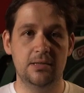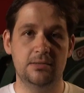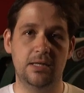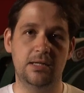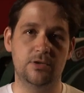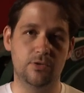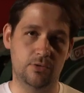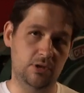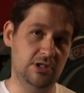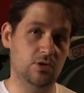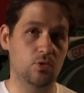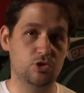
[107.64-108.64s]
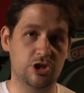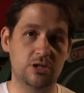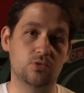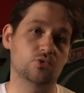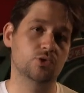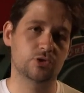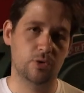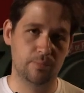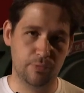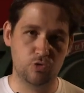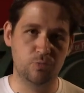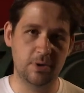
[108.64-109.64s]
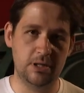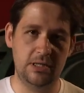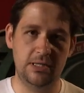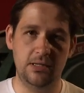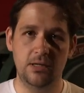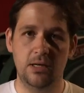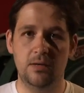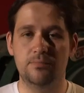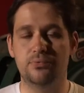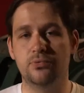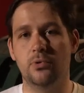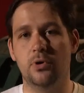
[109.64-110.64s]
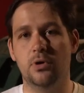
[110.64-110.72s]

tels que l'hydrogène dont on entend beaucoup parler pour